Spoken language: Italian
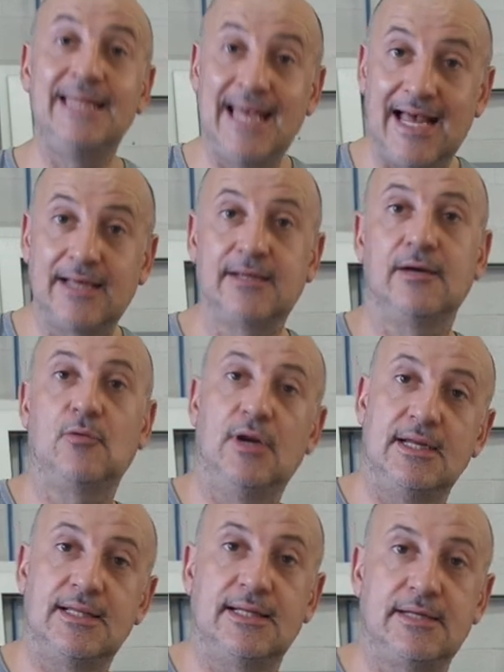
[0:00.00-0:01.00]
neanche
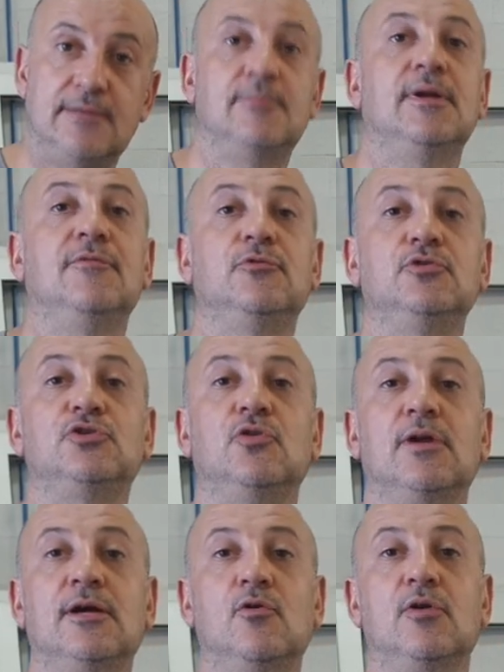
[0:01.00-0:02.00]
quelli della Dreamel,
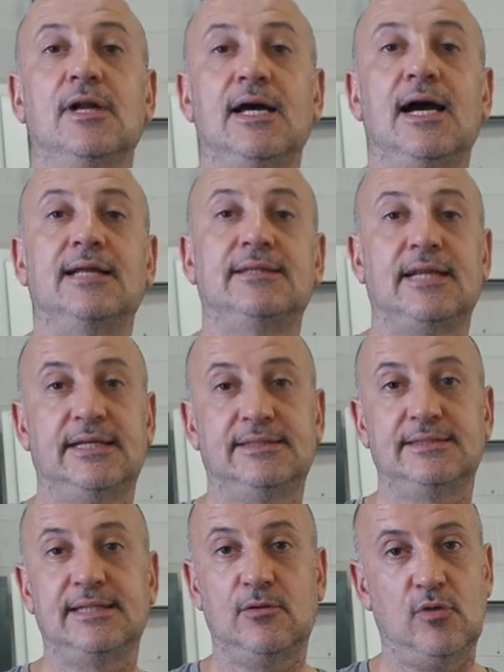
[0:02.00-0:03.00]
funziona con
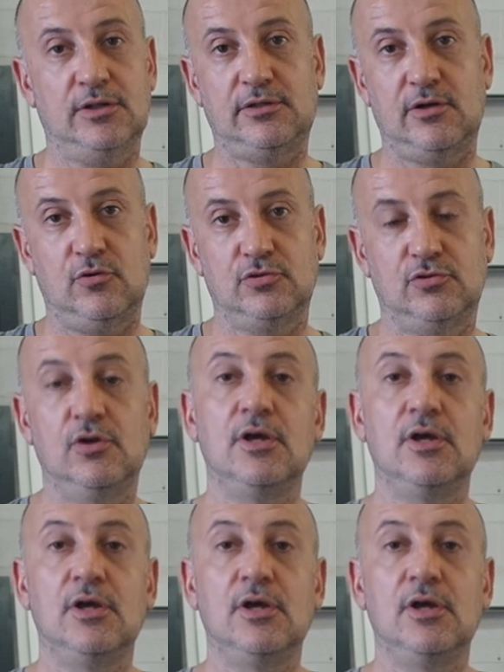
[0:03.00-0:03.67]
attrezzi da 4,8.